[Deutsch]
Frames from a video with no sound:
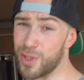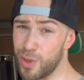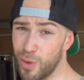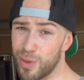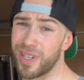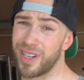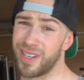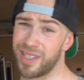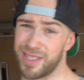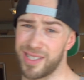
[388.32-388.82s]

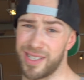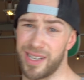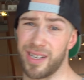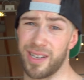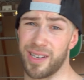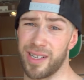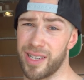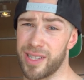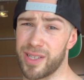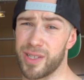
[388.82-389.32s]
Gesundheits
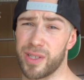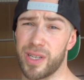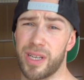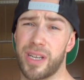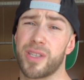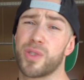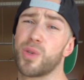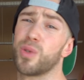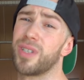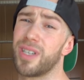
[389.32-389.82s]

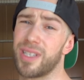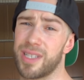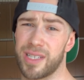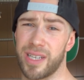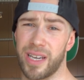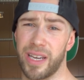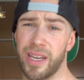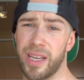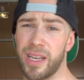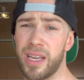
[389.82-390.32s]

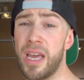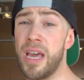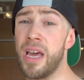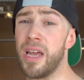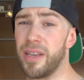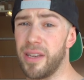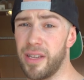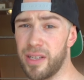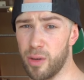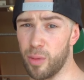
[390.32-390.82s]
Gesundheitstraining
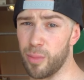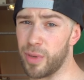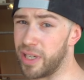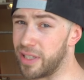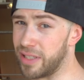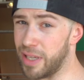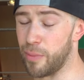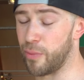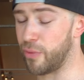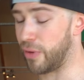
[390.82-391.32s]
nicht
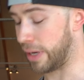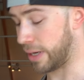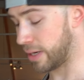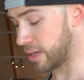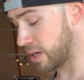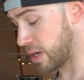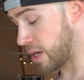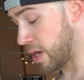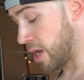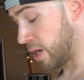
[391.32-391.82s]
unbedingt
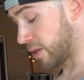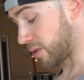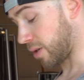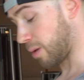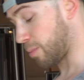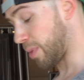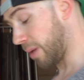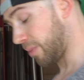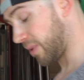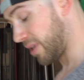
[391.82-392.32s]
empfehlen,
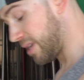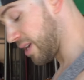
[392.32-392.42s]
sondern bleibt